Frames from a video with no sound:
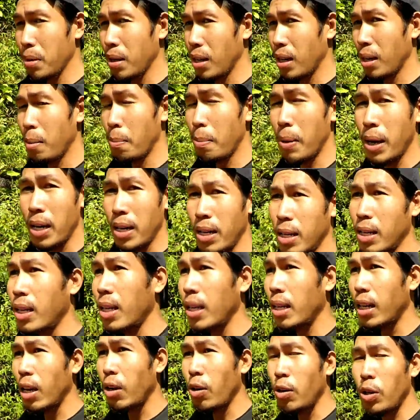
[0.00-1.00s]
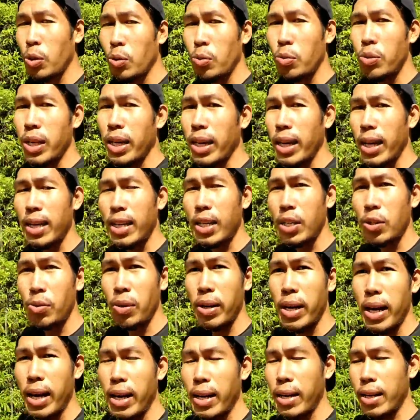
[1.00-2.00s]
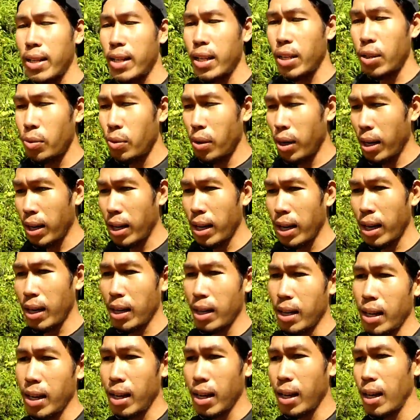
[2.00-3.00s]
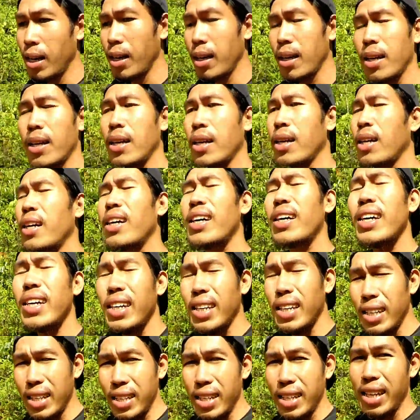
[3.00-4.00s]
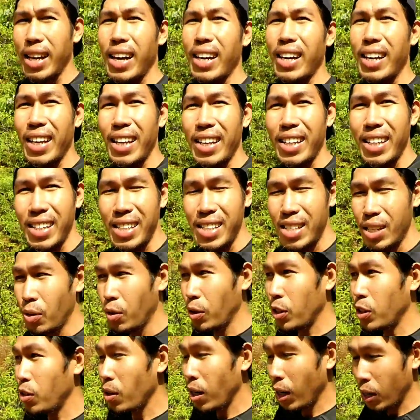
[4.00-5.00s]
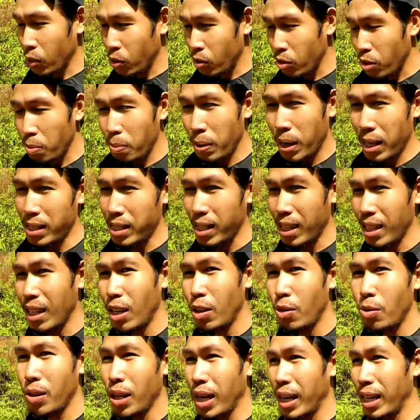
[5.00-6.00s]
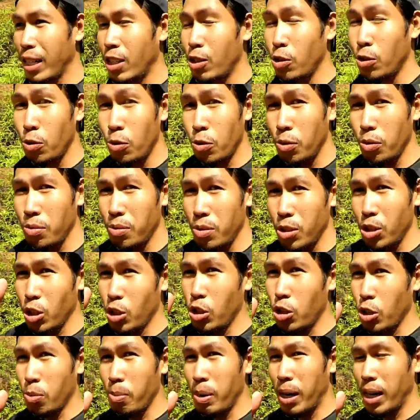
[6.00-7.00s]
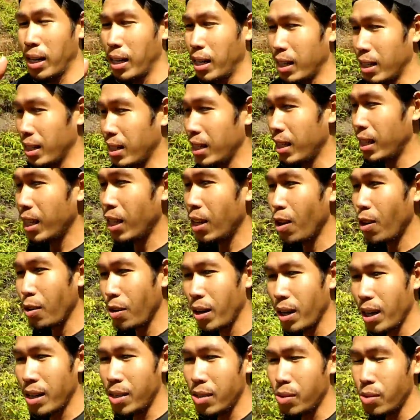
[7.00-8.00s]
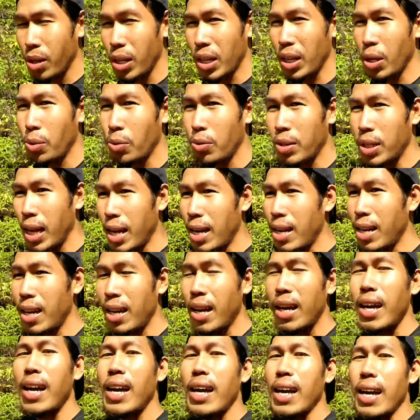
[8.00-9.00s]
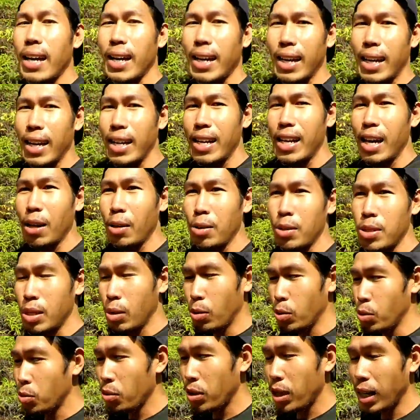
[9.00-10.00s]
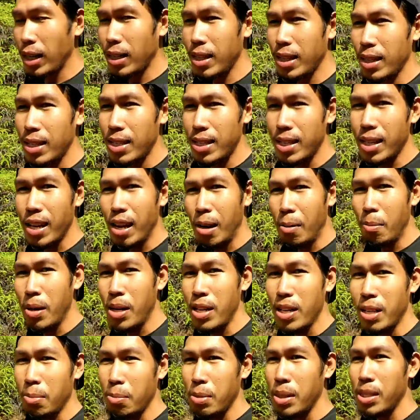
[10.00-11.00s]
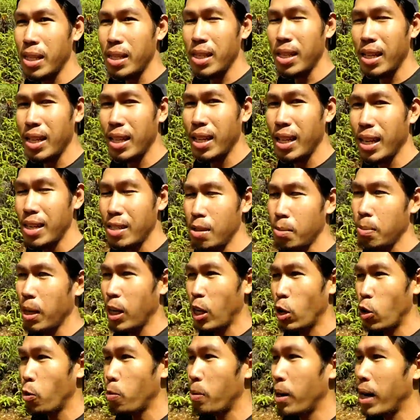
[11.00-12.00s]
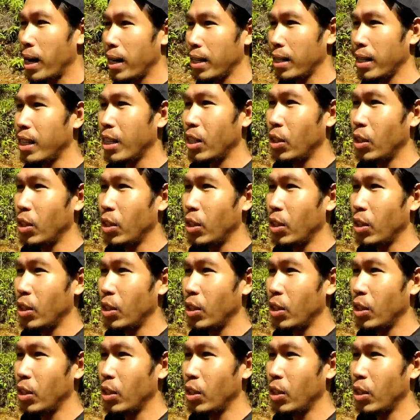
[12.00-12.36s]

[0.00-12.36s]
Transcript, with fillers: apa kalau dikunyahkan itu ada airnya tuh agak-agak ini ya, agak hijau itu langsung diperaskan ke luka itu cocok banget jadi kalau kalian suka ke hutan kalian harus tahu juga jenis tanaman yang bisa dijadikan sebagai obat